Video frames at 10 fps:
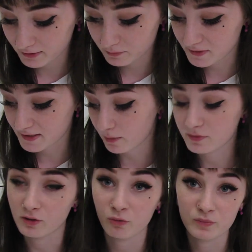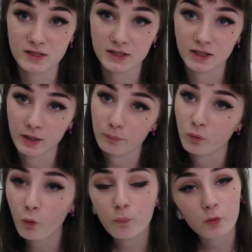ich bin selbst noch ein bisschen am
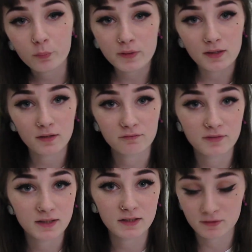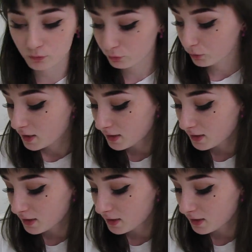rumprobieren, wie ich so